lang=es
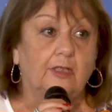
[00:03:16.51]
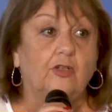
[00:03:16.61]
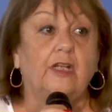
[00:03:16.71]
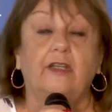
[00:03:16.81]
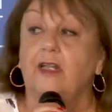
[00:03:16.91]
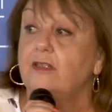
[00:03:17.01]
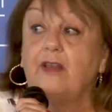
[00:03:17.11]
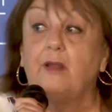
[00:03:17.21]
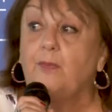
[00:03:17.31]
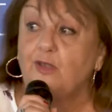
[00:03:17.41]
Con la
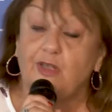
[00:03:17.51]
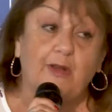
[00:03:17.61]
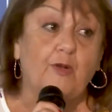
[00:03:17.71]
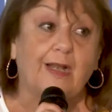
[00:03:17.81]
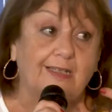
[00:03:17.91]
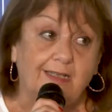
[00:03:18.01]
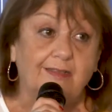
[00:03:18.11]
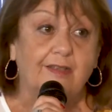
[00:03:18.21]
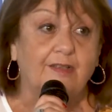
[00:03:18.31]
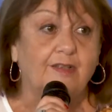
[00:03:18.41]
crianza responsable no
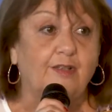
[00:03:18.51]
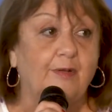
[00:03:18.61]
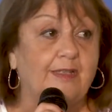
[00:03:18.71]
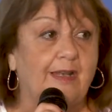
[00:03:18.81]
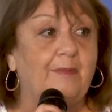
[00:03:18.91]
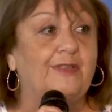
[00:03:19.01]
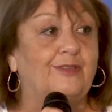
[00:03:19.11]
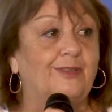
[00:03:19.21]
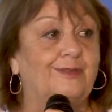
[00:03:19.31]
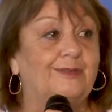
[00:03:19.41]
alcanza, dice Silvia
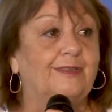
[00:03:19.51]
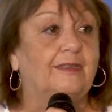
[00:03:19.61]
Slemenson,